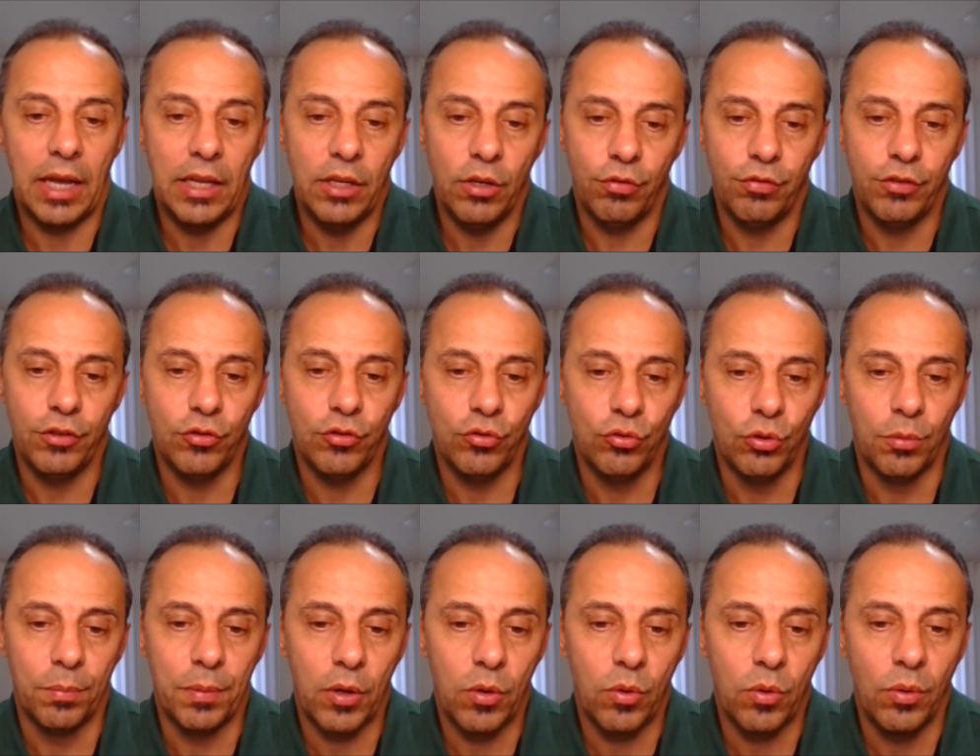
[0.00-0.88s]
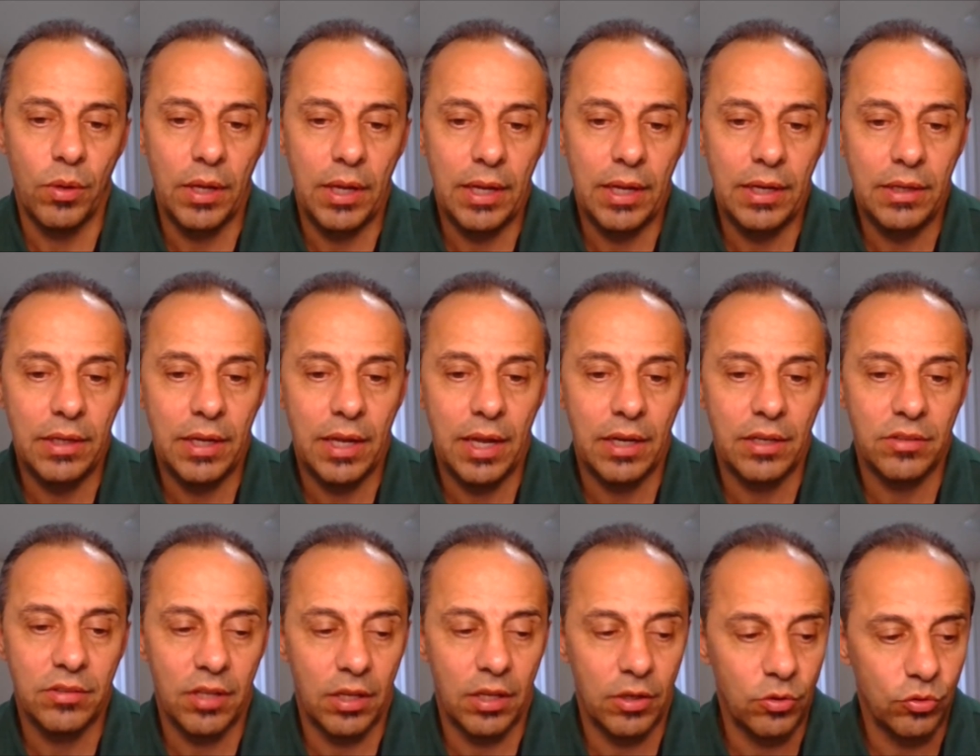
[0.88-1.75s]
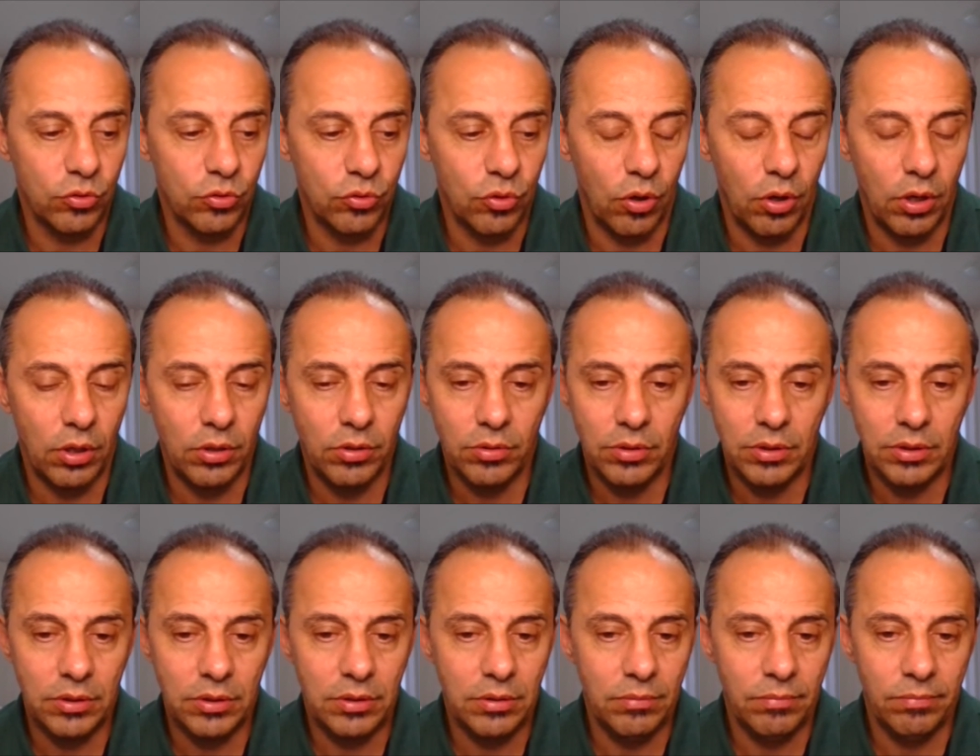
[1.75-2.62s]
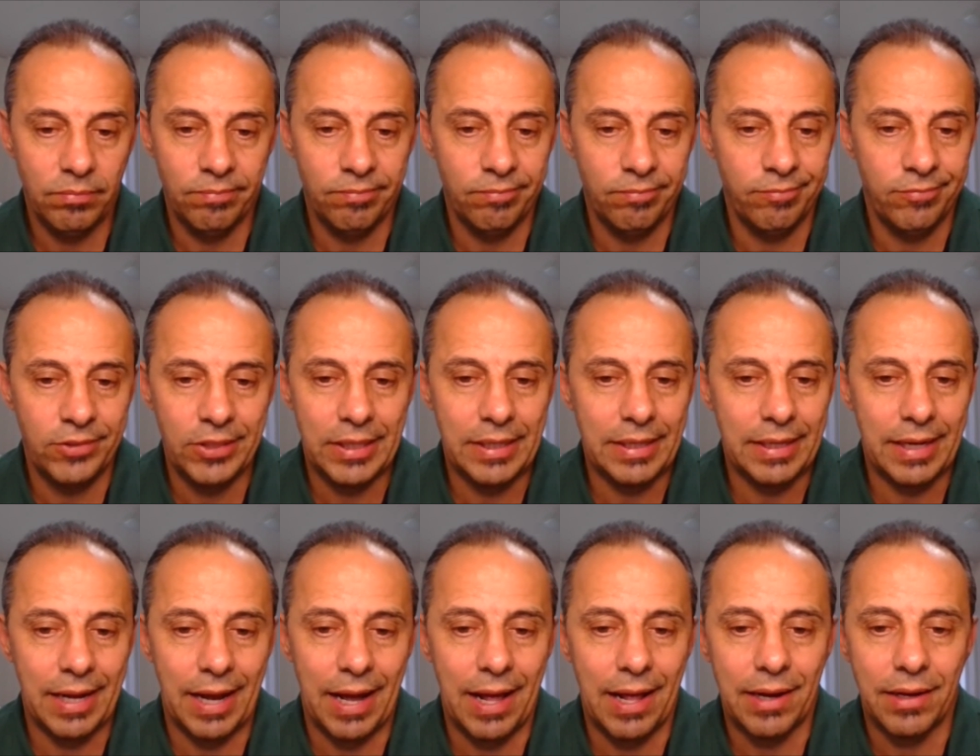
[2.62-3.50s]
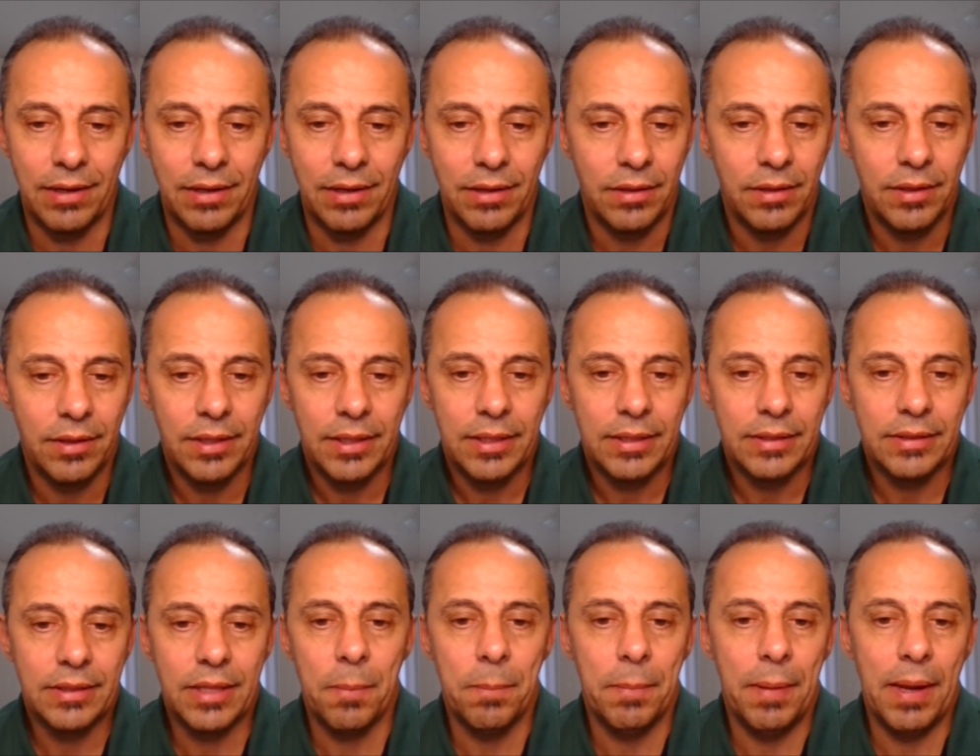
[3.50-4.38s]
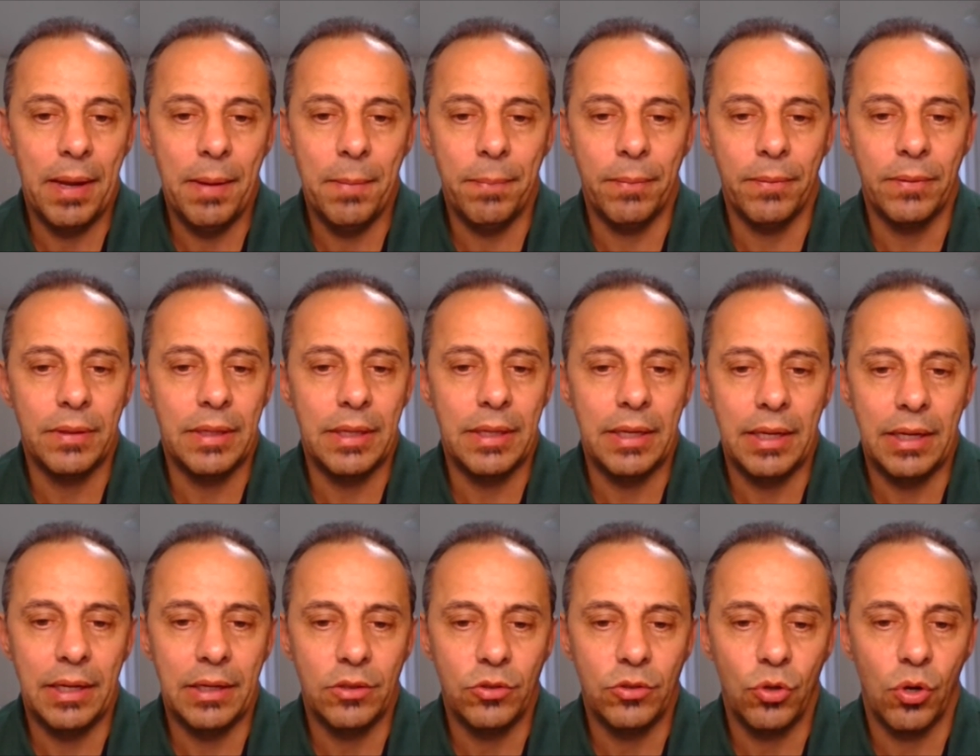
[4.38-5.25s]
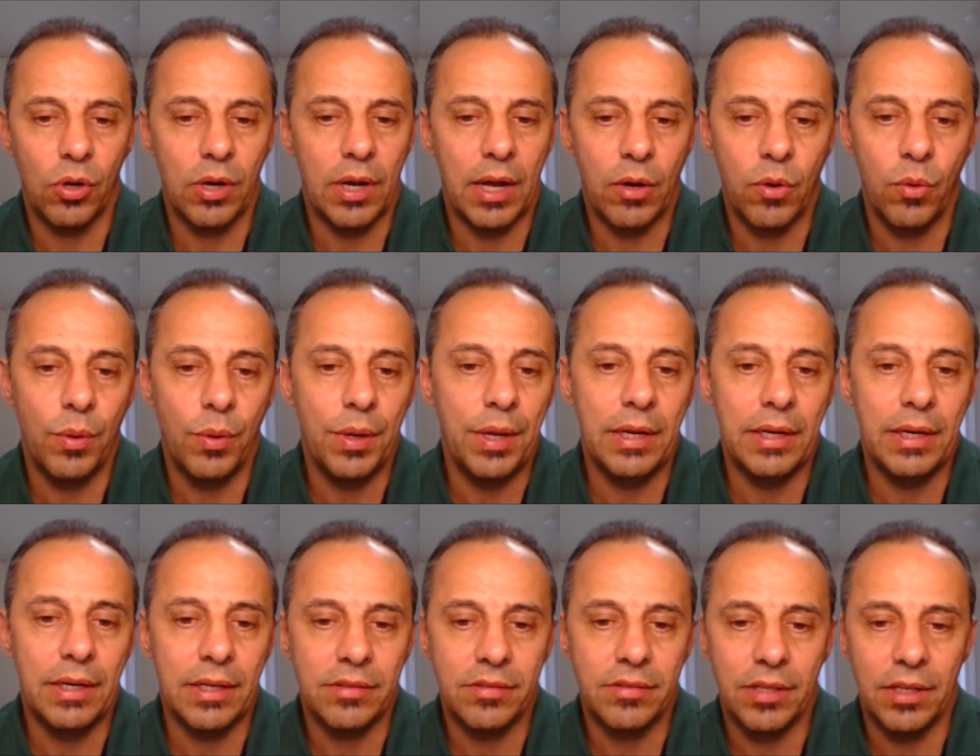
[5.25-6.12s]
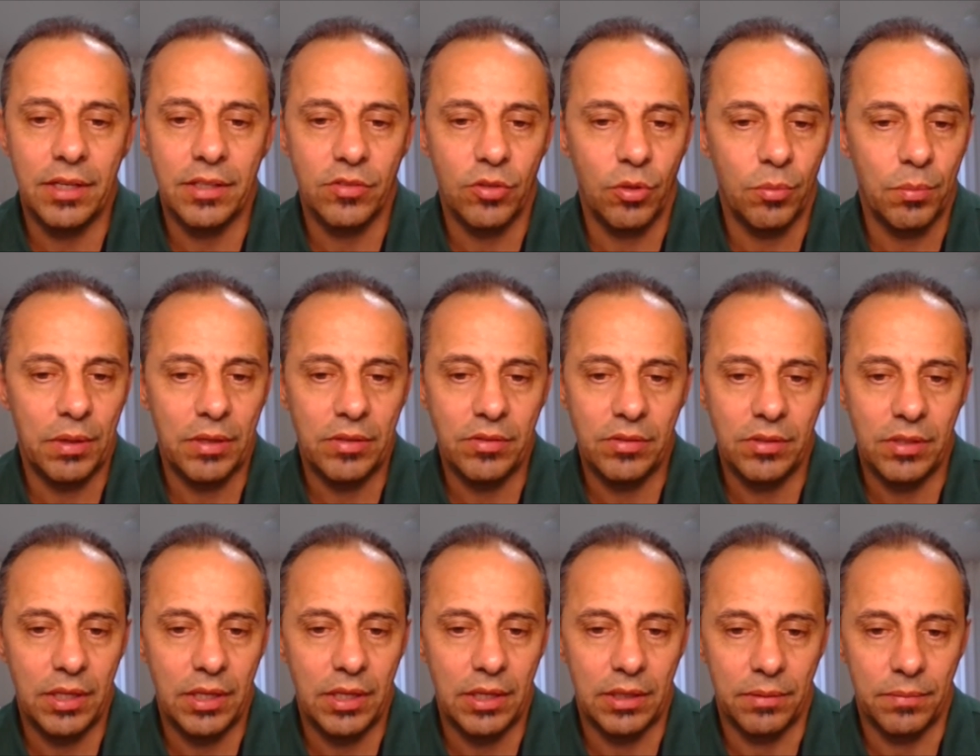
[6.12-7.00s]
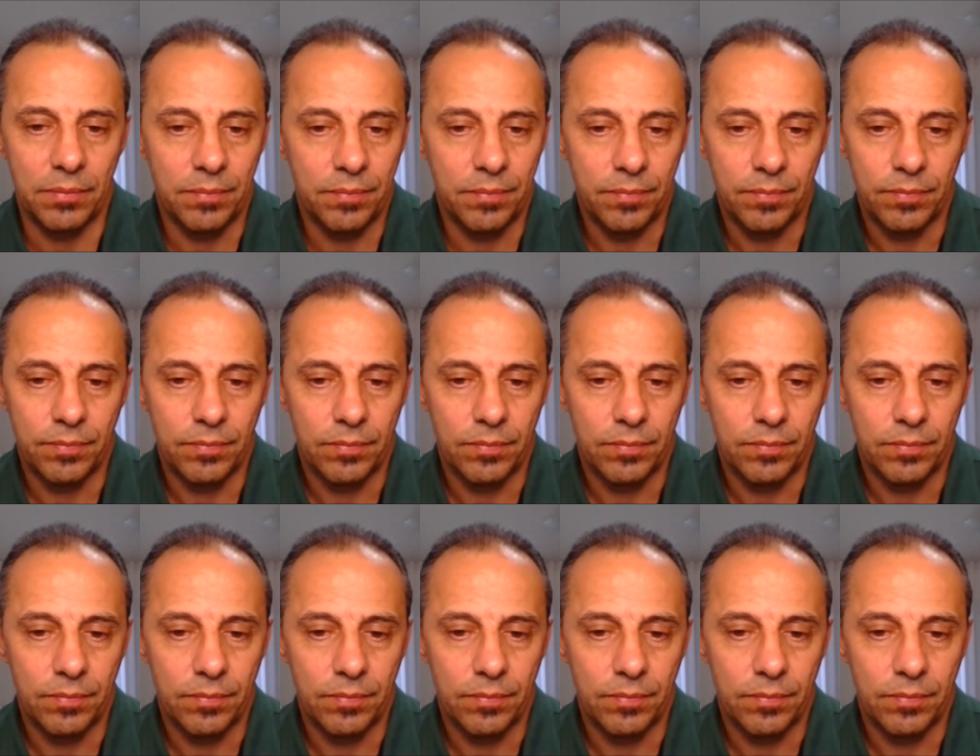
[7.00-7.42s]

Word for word: E aí eu fiz dupla com ele, realizando o sonho e de cara também poder jogar com ele na seleção brasileira.